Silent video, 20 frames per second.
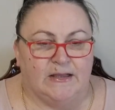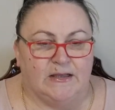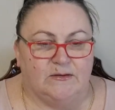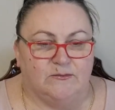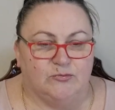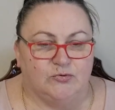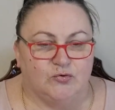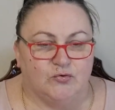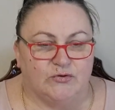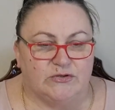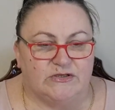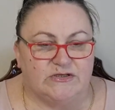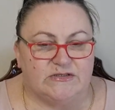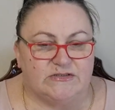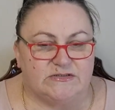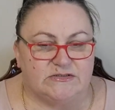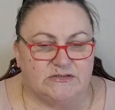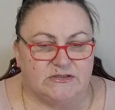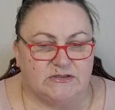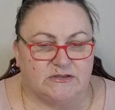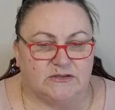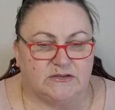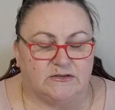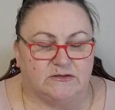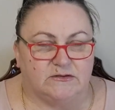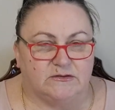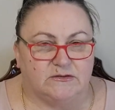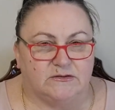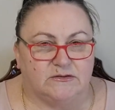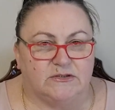И многие из
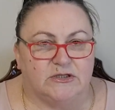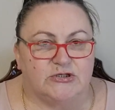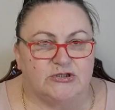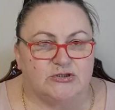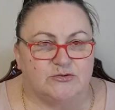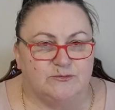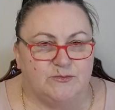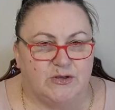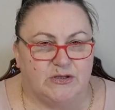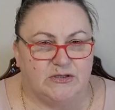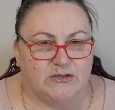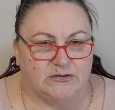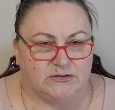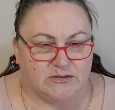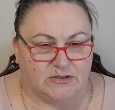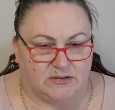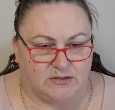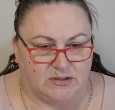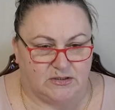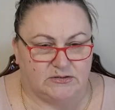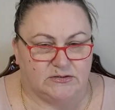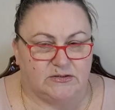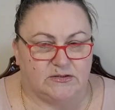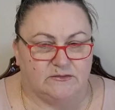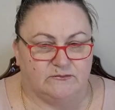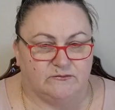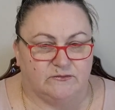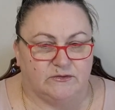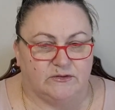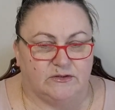них даже менее
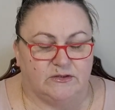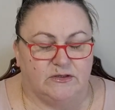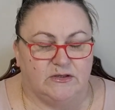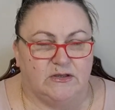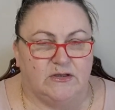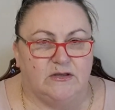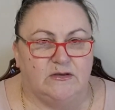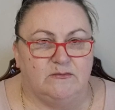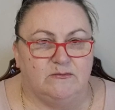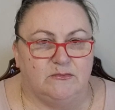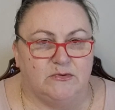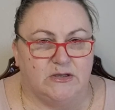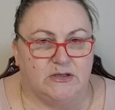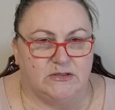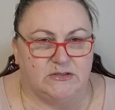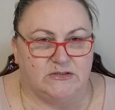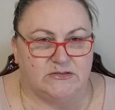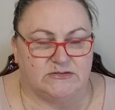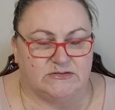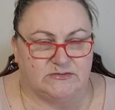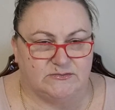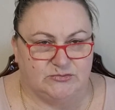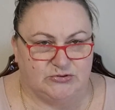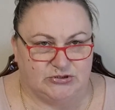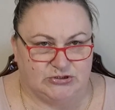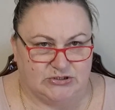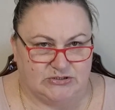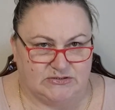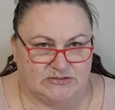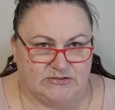талантливые и менее
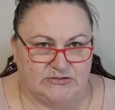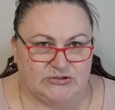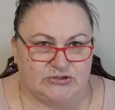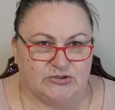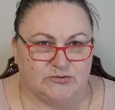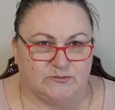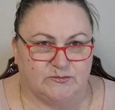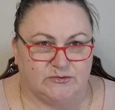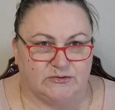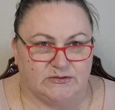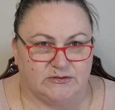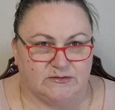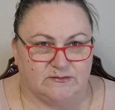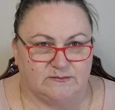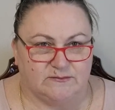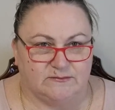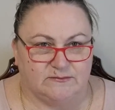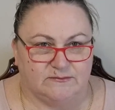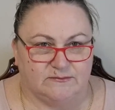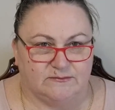замечательны, чем ты.